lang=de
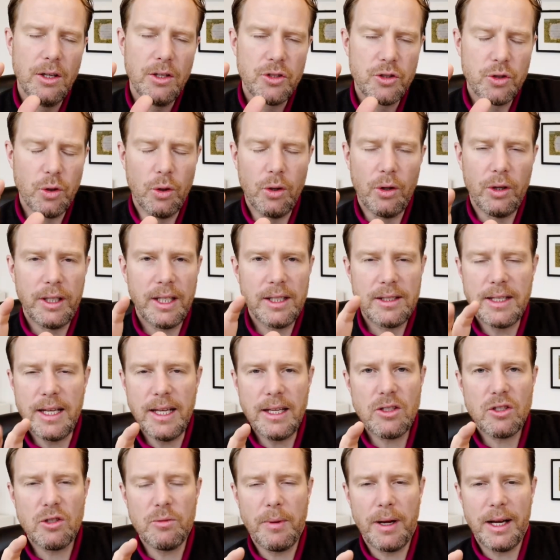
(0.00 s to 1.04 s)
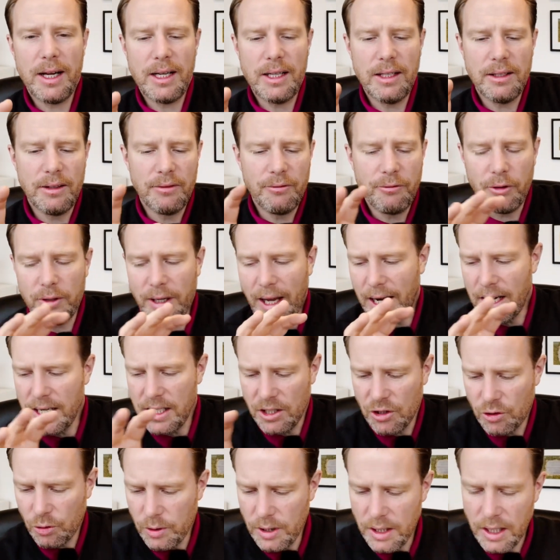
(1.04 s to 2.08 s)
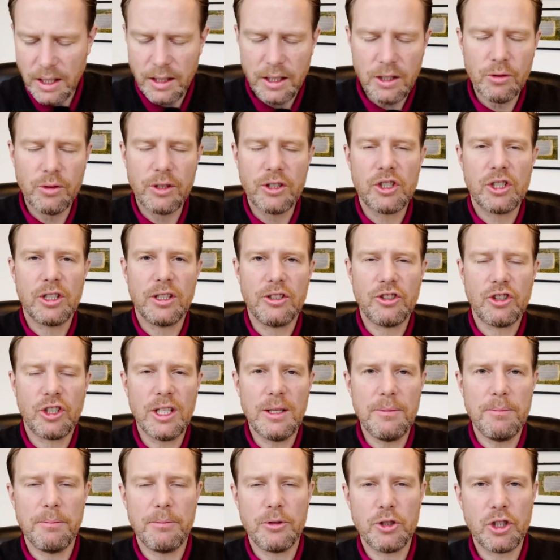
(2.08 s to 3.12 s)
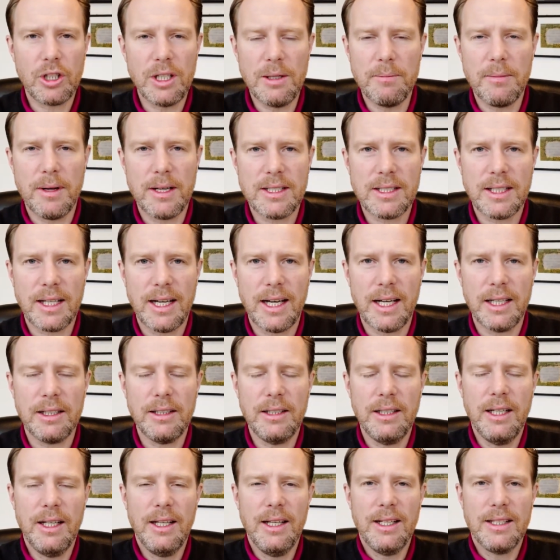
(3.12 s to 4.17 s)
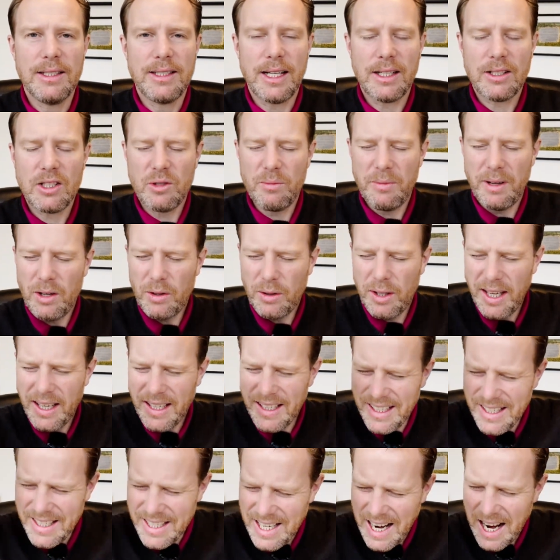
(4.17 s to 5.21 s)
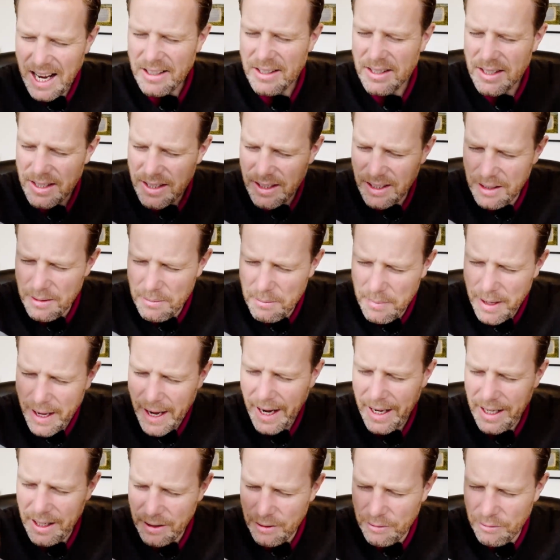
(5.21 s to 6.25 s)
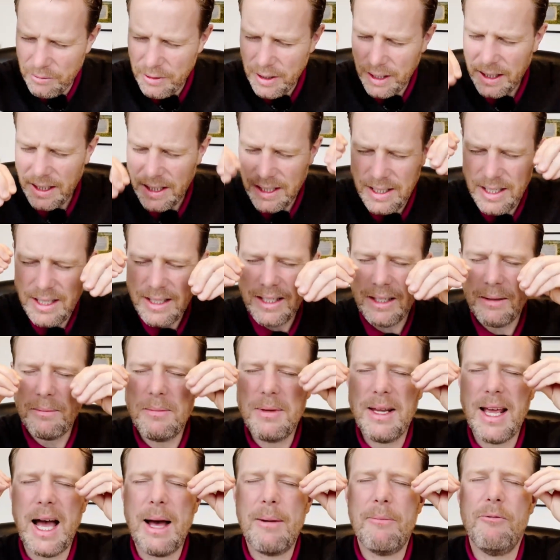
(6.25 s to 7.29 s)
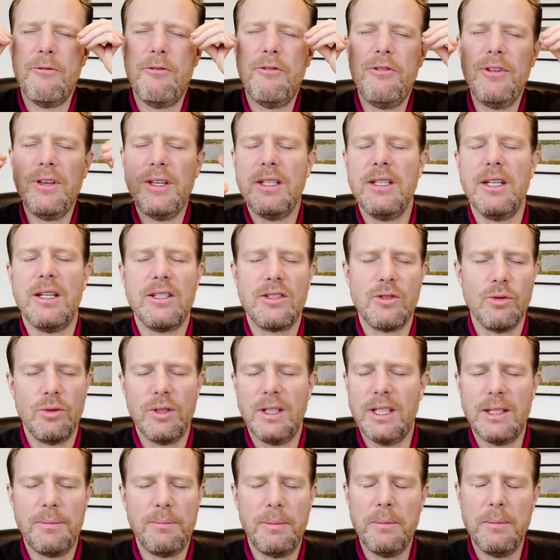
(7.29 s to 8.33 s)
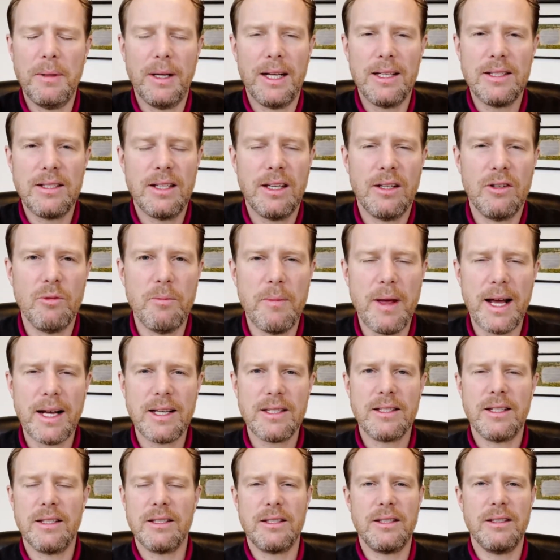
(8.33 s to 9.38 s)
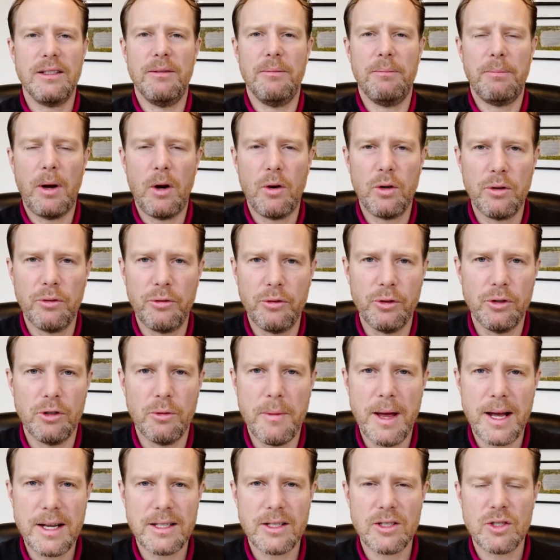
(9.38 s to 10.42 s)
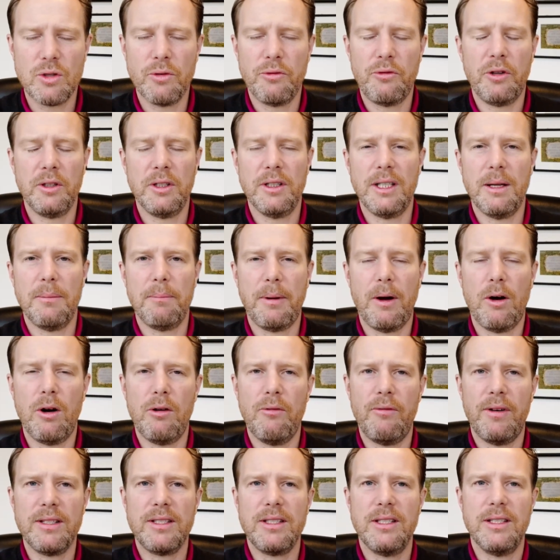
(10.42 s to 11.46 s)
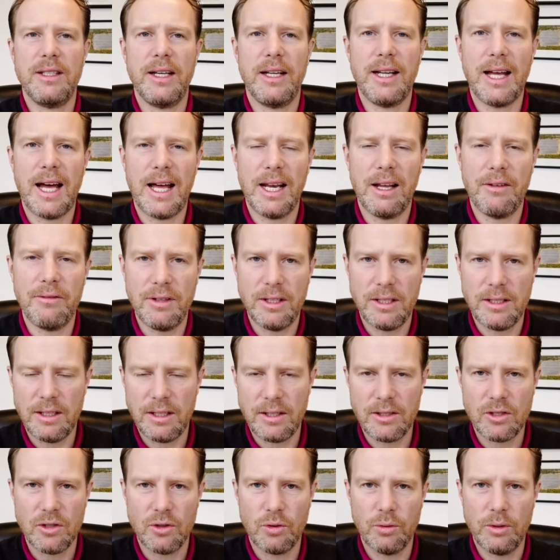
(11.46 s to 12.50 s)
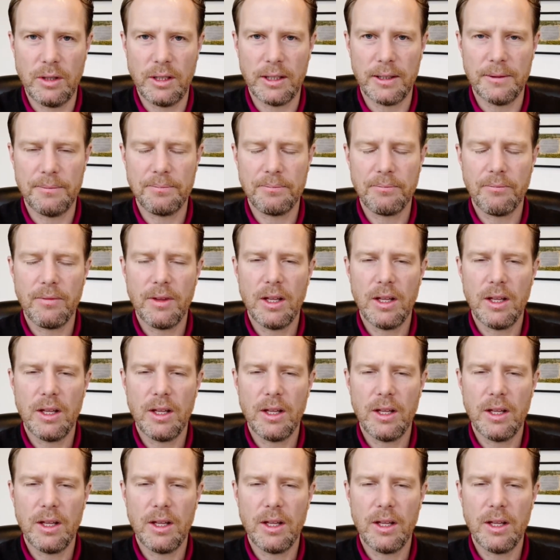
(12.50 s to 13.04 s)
So, und jetzt nächstes Mal von all den Turnieren, die du geschrieben, beschrieben hast gerade, sagst du mal, okay, das sind meine wirklich, die sind mir am wichtigsten. Und ich bin mir ganz sicher, du merkst das Bauchgefühl, du merkst das sofort in deinem Bauch, was sind deine allerwichtigsten Turniere.